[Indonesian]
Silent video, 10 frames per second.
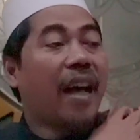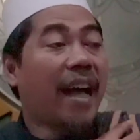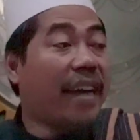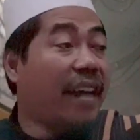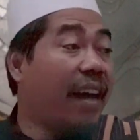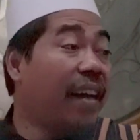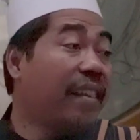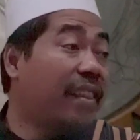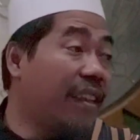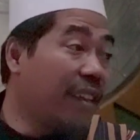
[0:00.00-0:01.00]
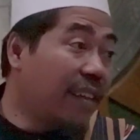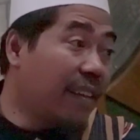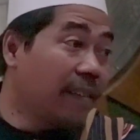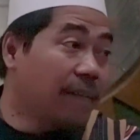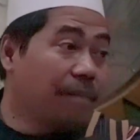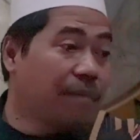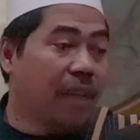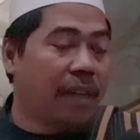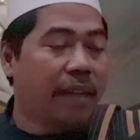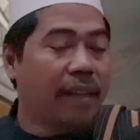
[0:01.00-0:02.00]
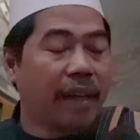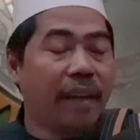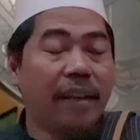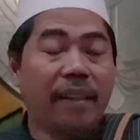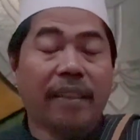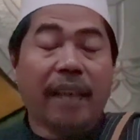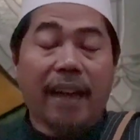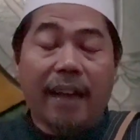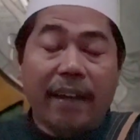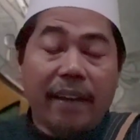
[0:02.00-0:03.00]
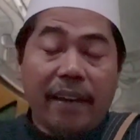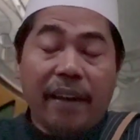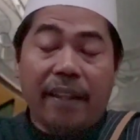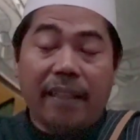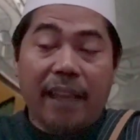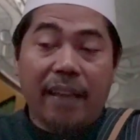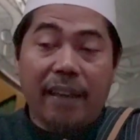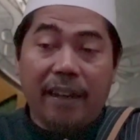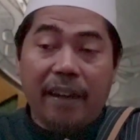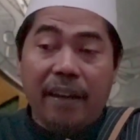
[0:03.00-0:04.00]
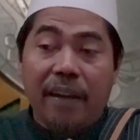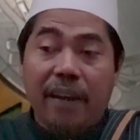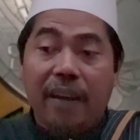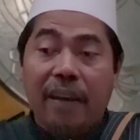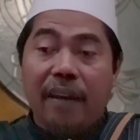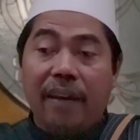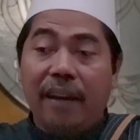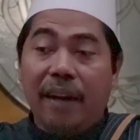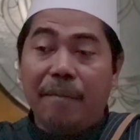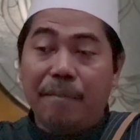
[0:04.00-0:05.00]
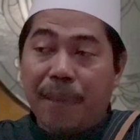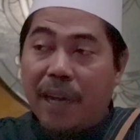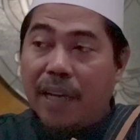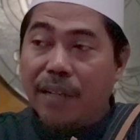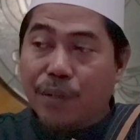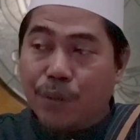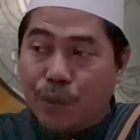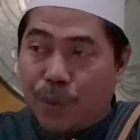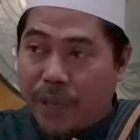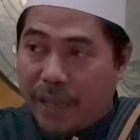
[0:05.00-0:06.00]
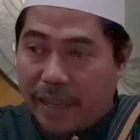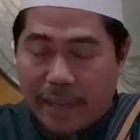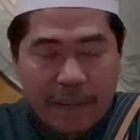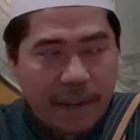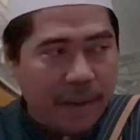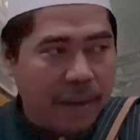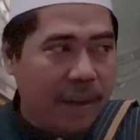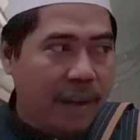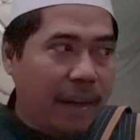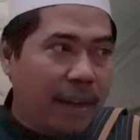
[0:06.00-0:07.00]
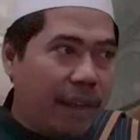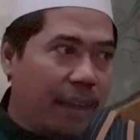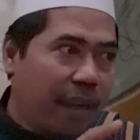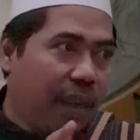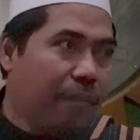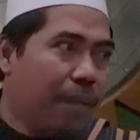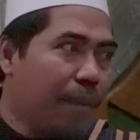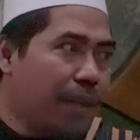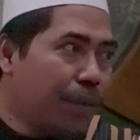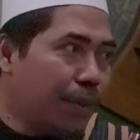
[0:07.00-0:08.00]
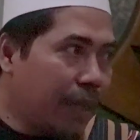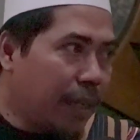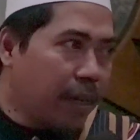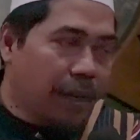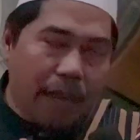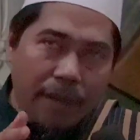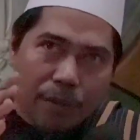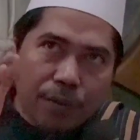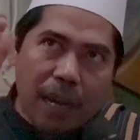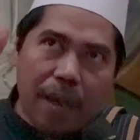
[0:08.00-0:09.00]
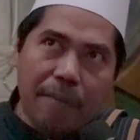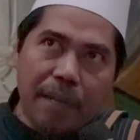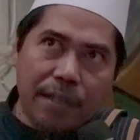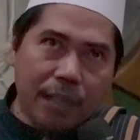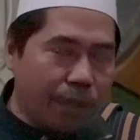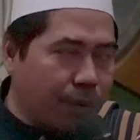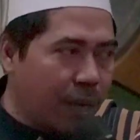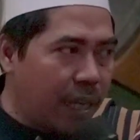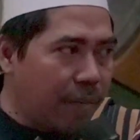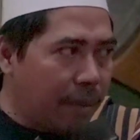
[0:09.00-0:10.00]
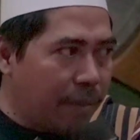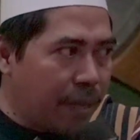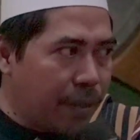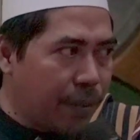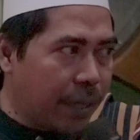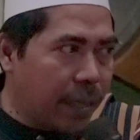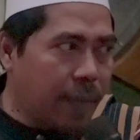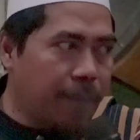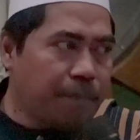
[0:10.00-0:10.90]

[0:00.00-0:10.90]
ada hati jadi tangannya letakin di lempengan susu kiri. Ini Imam Bajuri dan ulama sesudah Imam Bajuri.